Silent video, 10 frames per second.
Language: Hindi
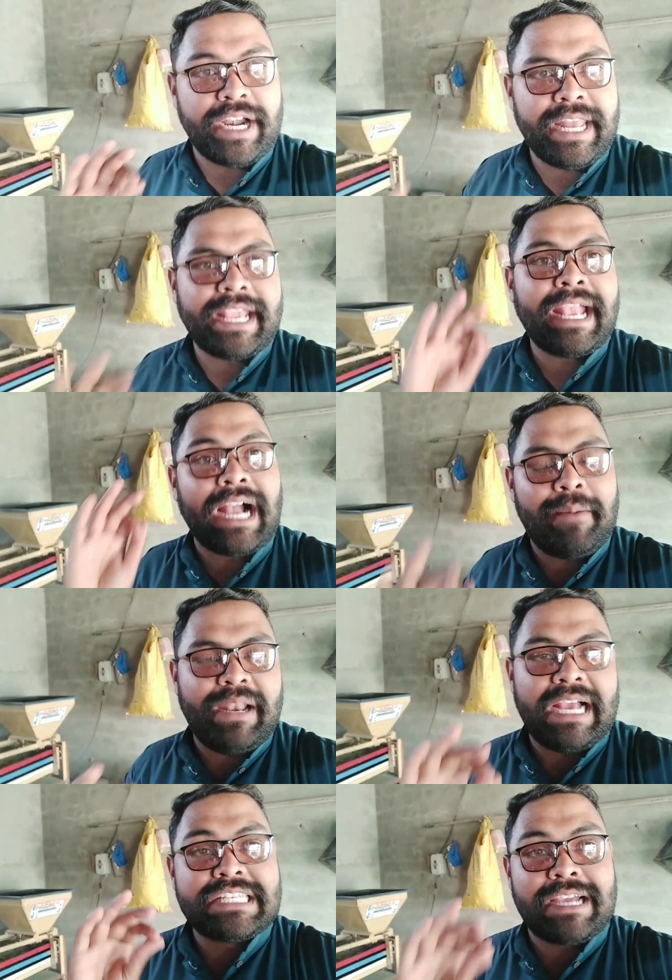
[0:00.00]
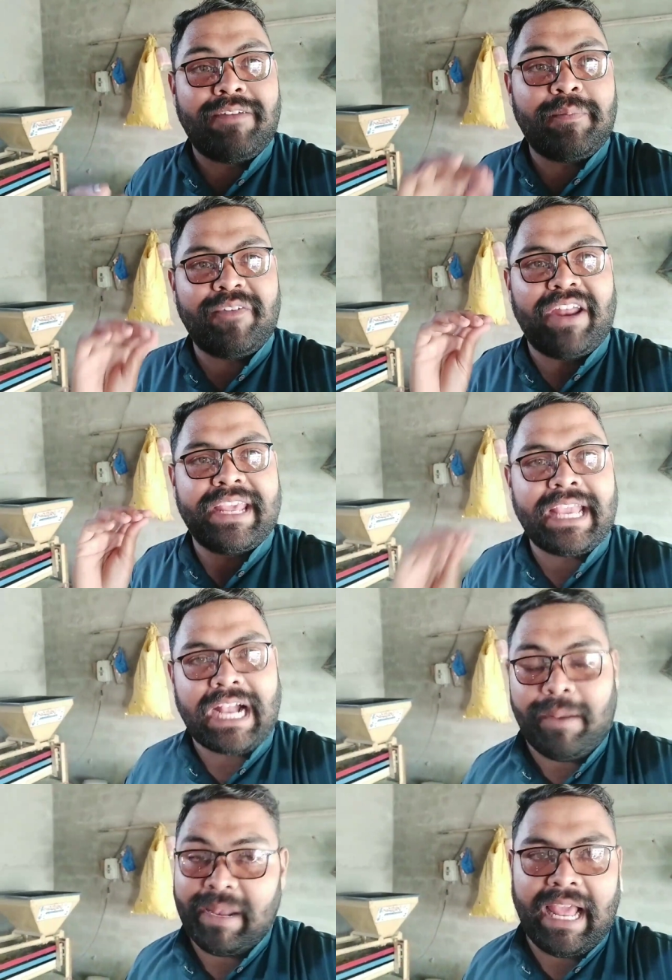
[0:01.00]
छड़ने के काबिल है चावल बनवाने
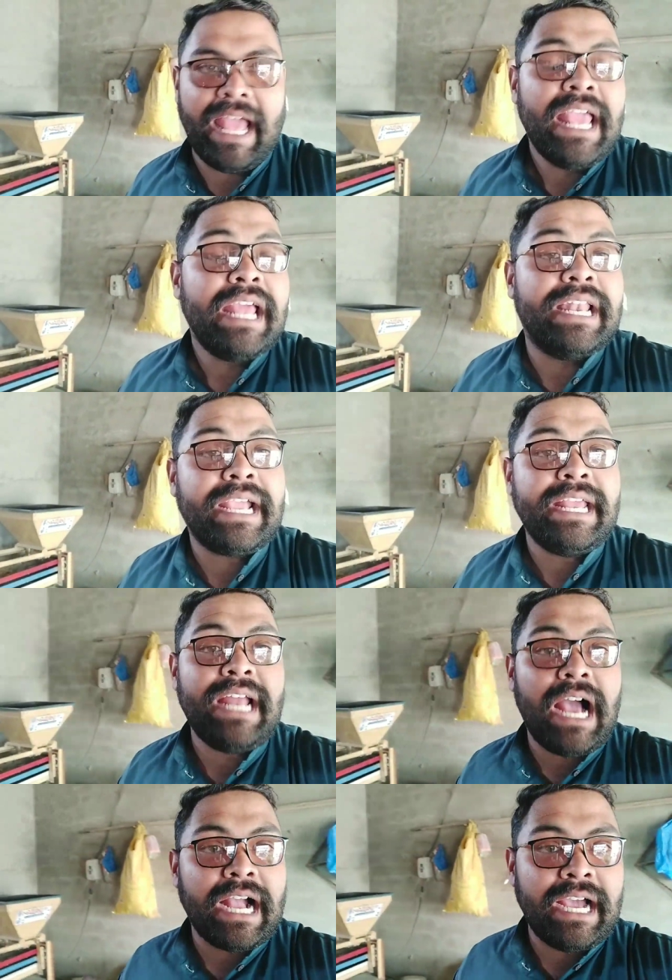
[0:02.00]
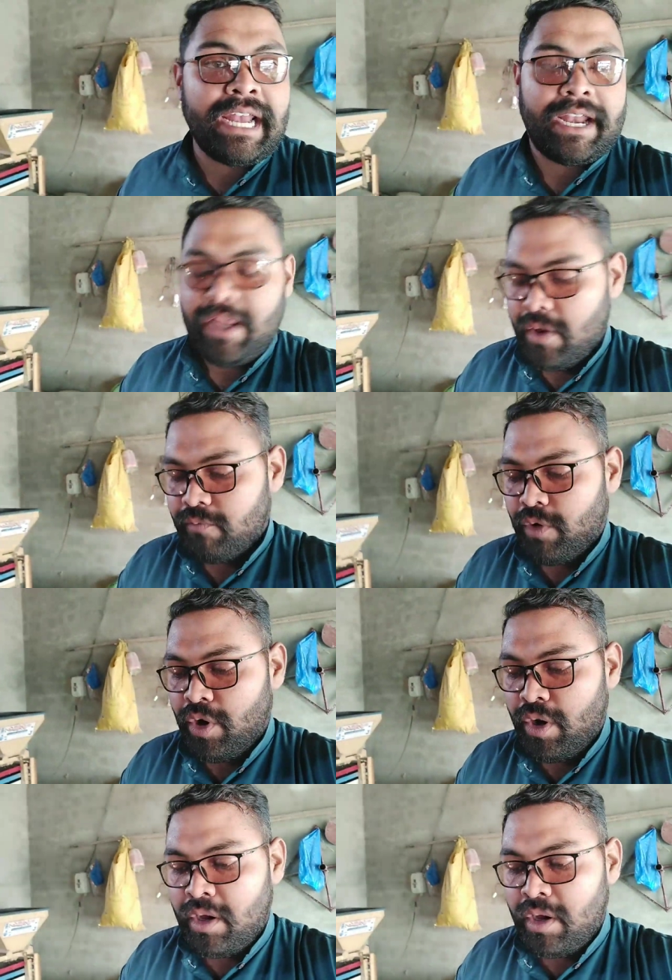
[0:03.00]
के काबिल है लेकिन अगर वो